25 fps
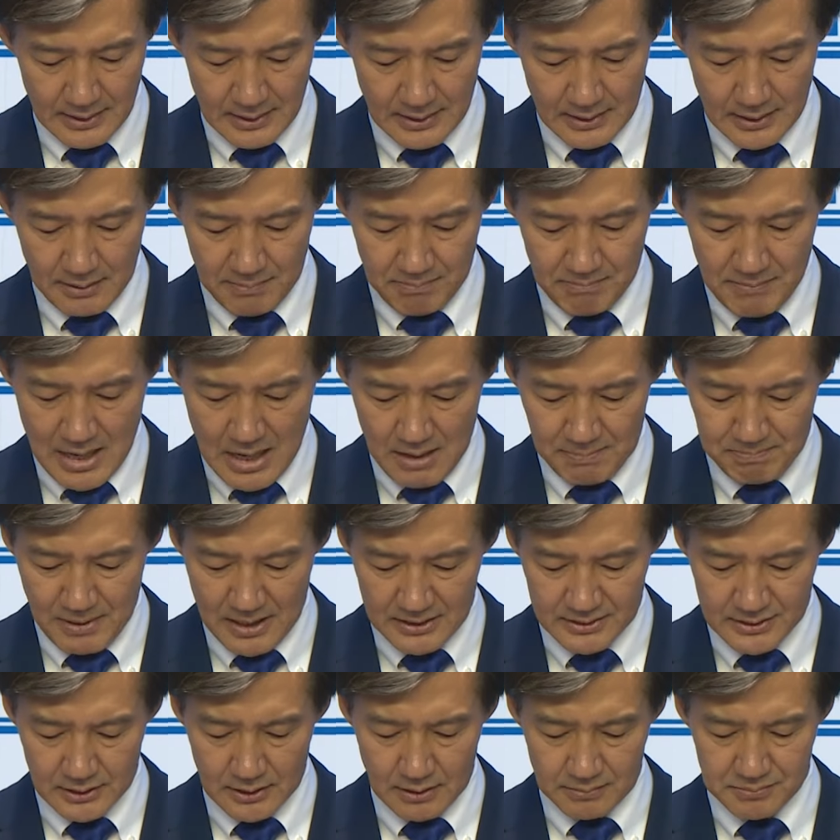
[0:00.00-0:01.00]
엄마
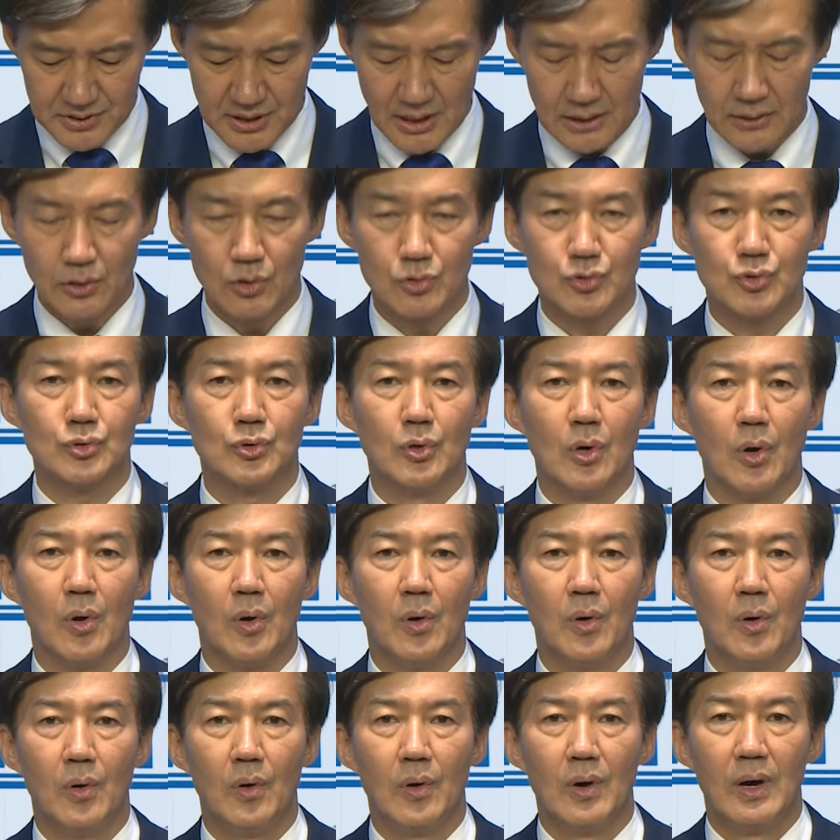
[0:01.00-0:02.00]
아빠처럼
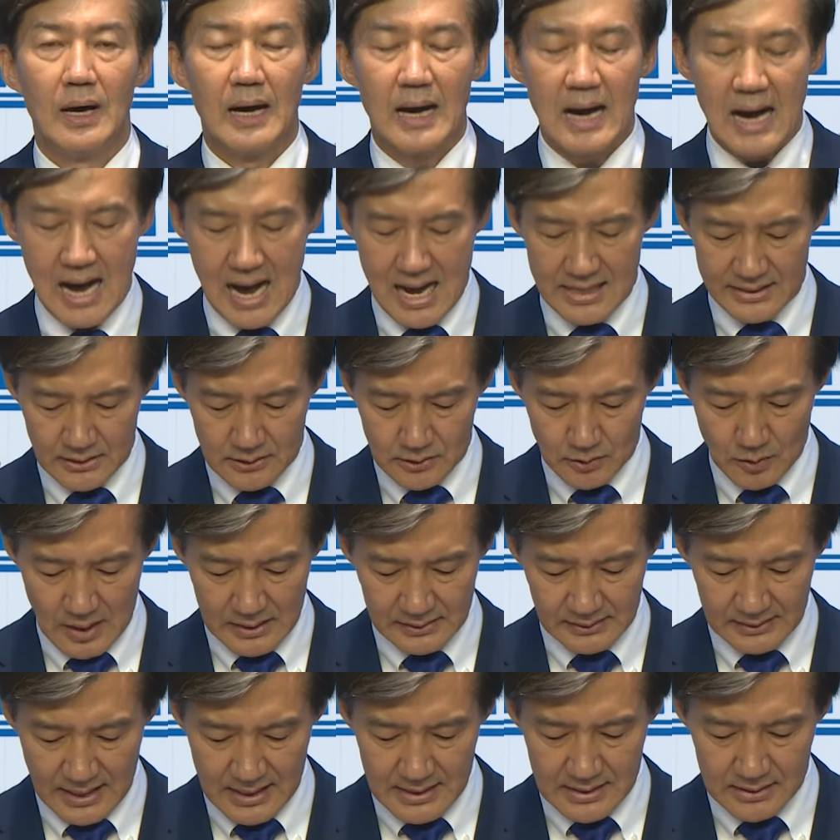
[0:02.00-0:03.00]
챙겨주고
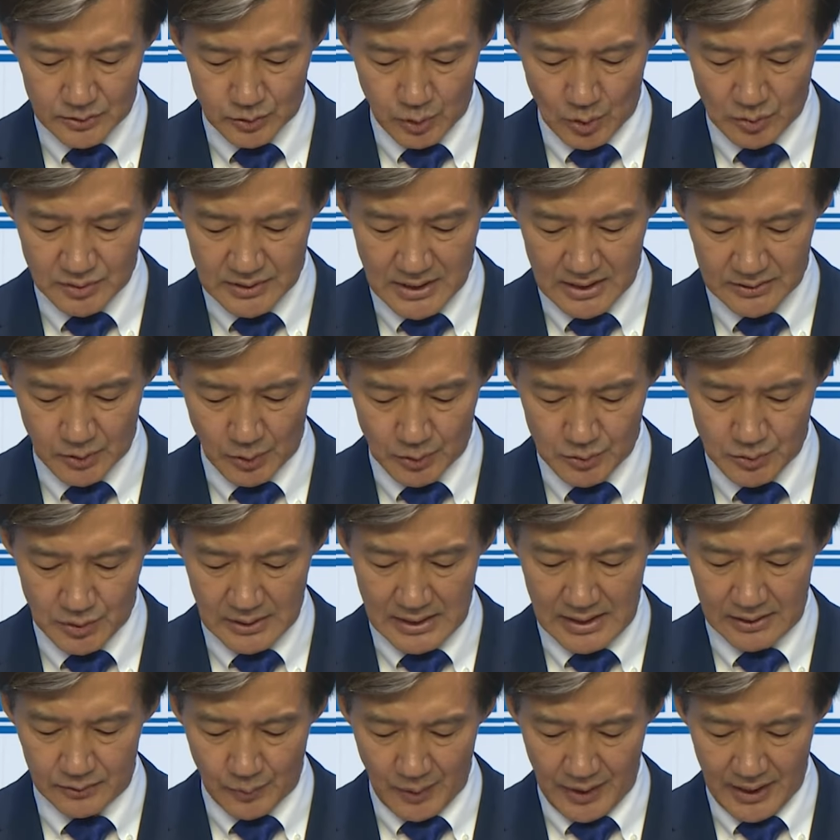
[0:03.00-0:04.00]
아들과 딸, 손자,
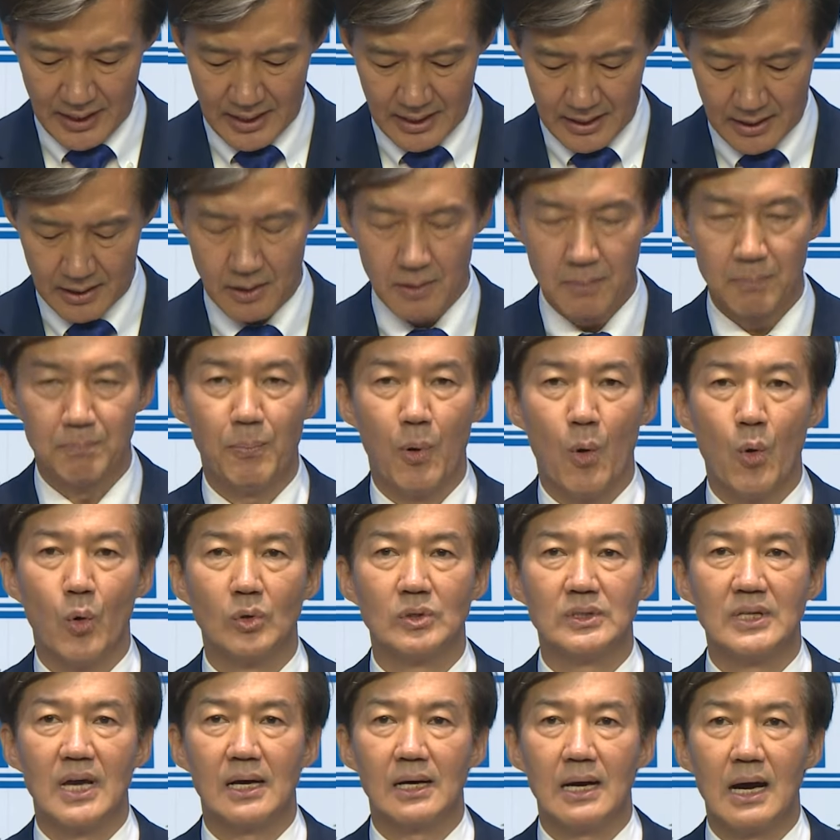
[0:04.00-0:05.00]
손녀가 돼
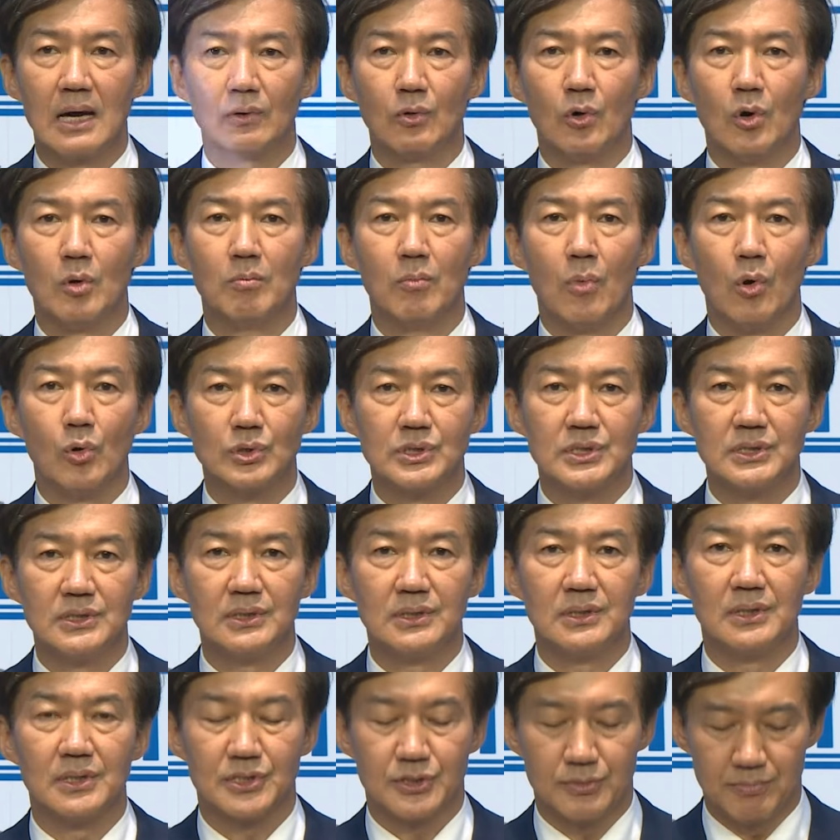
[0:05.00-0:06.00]
봉양하고
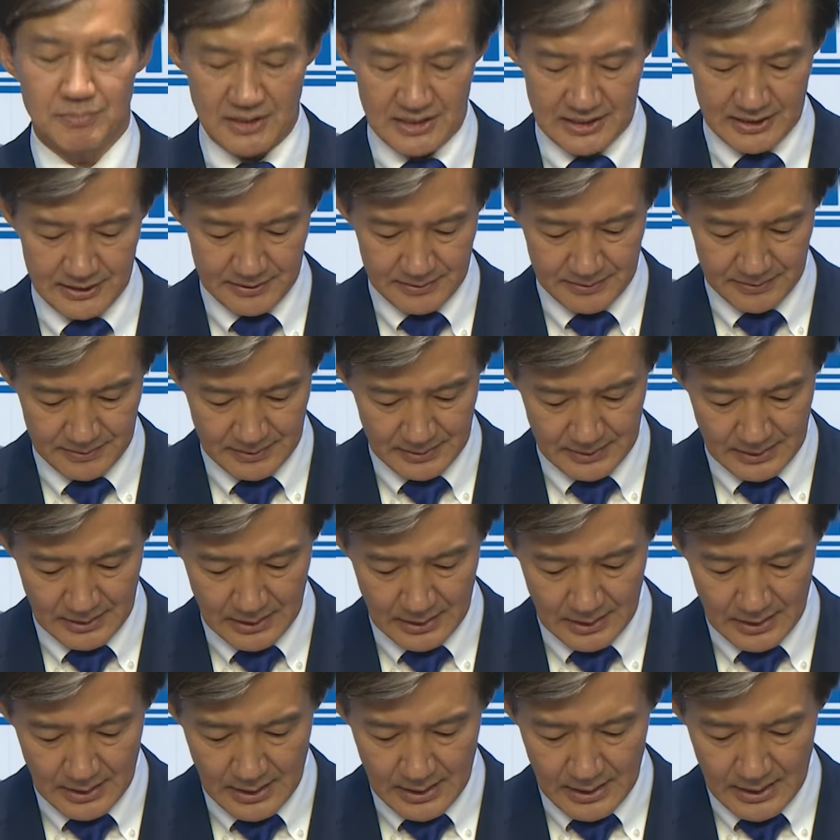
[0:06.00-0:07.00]
모시는 것입니다.
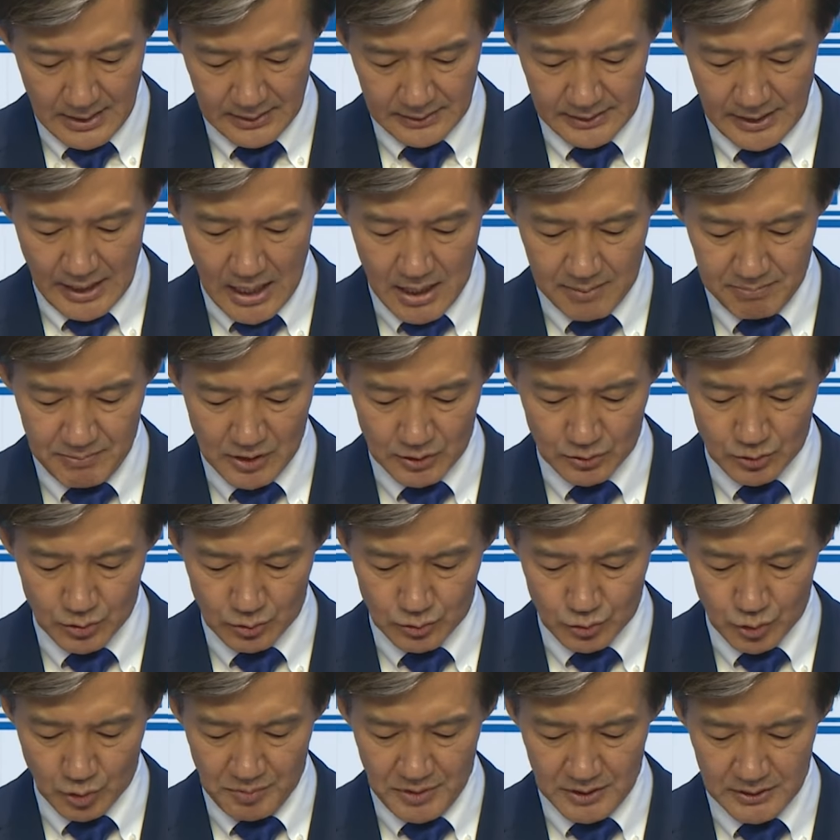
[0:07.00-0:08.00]

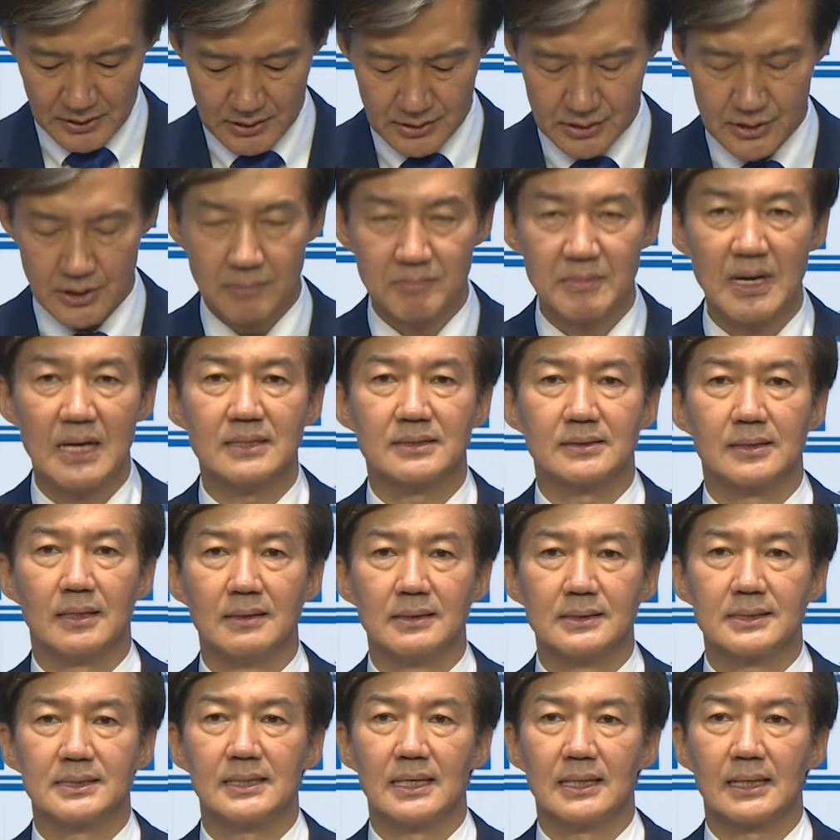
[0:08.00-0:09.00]
대한민국 국민은 정말
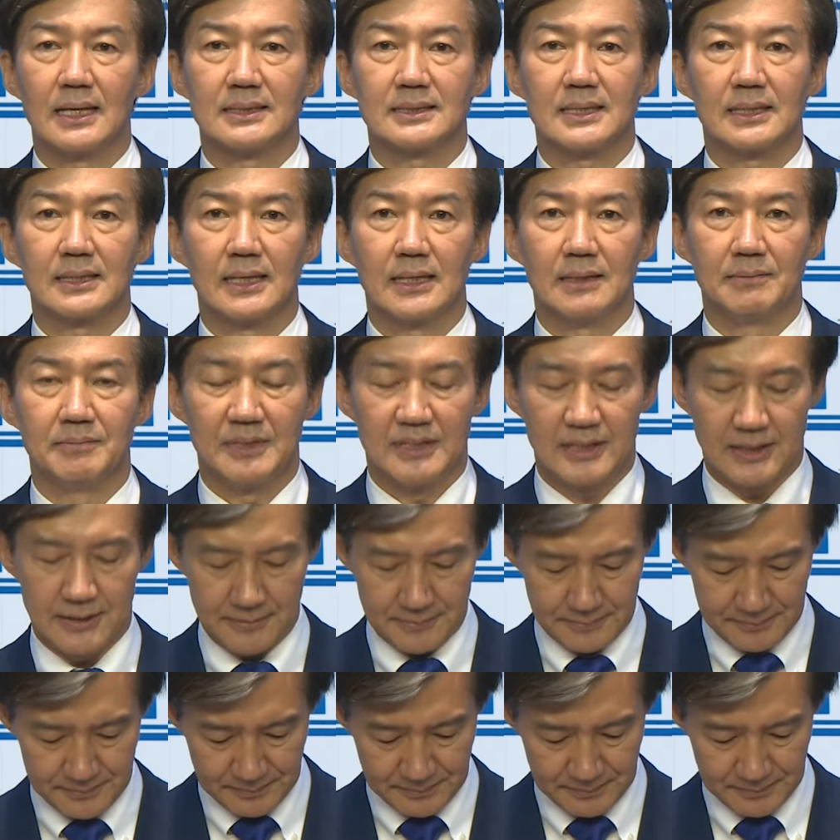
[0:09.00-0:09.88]
성실하게 살아갑니다.